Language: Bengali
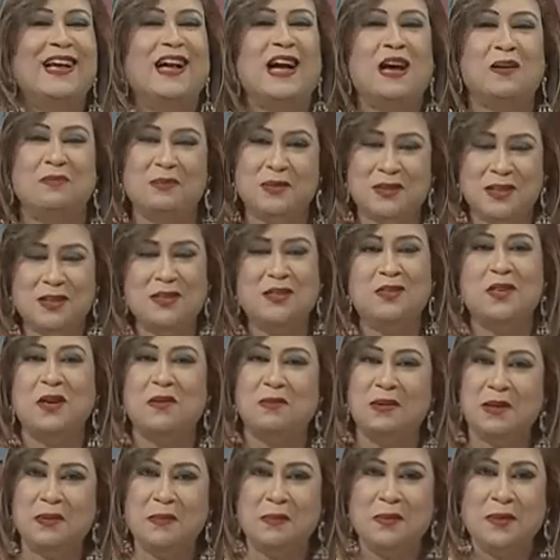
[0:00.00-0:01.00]
আপনাদের
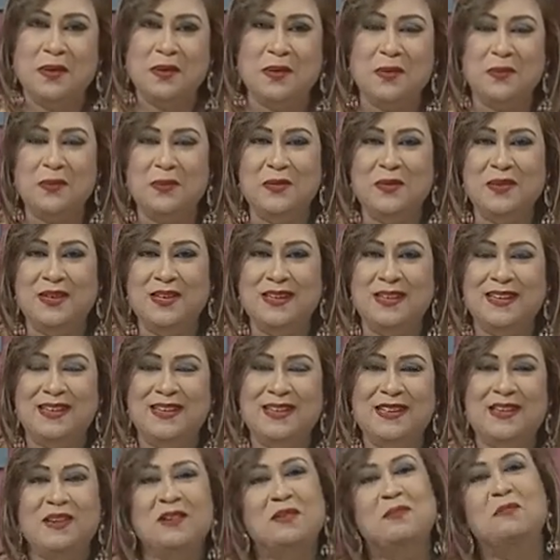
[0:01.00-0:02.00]
সবার প্রিয় মুখ
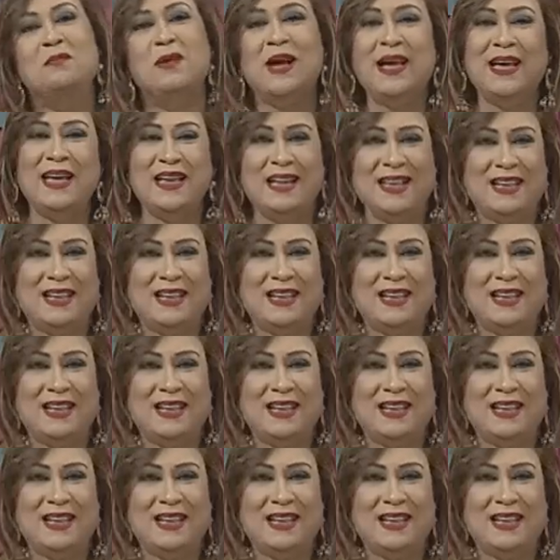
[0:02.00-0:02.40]
মাহিন